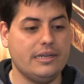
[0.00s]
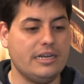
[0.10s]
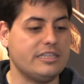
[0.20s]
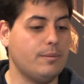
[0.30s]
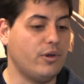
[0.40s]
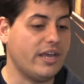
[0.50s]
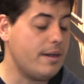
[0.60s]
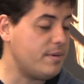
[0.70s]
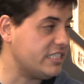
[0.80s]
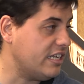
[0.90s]
La
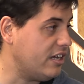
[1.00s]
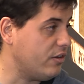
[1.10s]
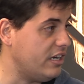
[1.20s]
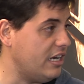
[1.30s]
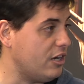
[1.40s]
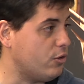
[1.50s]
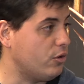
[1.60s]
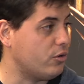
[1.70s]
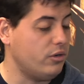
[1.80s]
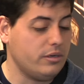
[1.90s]
temporada pasada con el
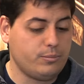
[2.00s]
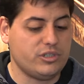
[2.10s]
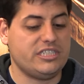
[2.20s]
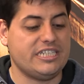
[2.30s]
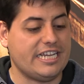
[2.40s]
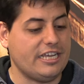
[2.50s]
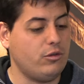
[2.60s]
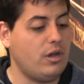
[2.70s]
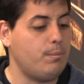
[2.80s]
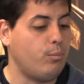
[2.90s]
Alcorcón pues se
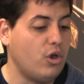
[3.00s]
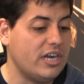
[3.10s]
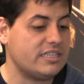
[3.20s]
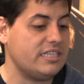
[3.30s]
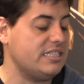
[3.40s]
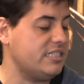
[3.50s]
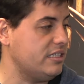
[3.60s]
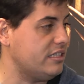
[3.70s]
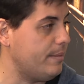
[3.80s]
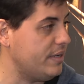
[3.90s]
quedó a puertas
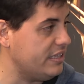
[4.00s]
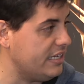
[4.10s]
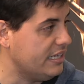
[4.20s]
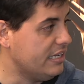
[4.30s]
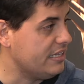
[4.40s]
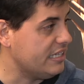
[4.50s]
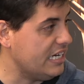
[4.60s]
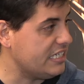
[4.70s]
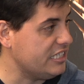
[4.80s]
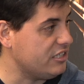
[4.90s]
eh, también de, uh del
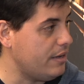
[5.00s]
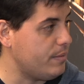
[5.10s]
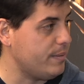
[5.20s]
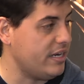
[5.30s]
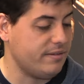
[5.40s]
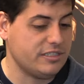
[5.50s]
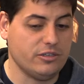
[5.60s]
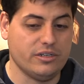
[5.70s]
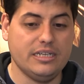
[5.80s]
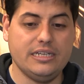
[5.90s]
ascenso a la primera
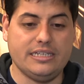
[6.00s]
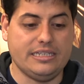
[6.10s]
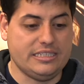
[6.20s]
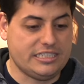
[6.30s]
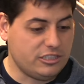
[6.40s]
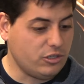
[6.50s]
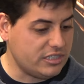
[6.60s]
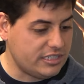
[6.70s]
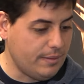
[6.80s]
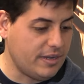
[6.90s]
división. Y insisto que
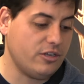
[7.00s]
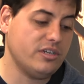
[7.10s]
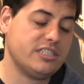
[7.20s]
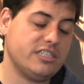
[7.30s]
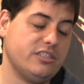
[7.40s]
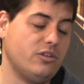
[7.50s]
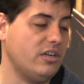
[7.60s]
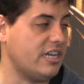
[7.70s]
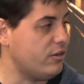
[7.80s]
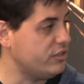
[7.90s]
es el mayor éxito
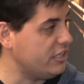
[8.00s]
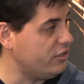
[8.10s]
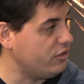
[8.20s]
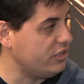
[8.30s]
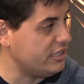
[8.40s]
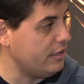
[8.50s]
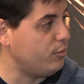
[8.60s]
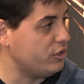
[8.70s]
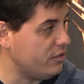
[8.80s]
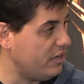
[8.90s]
el que ha conseguido con este
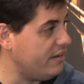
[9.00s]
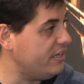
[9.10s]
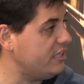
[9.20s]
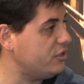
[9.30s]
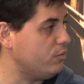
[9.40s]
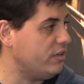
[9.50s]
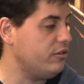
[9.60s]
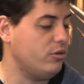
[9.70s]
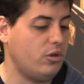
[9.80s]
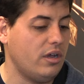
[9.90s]
Deportivo a la vez,
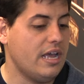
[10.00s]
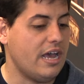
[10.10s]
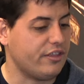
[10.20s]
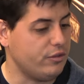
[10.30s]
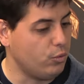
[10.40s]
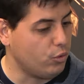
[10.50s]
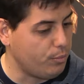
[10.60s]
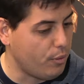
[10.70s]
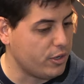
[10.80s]
subiéndolo, haciendo un grupo muy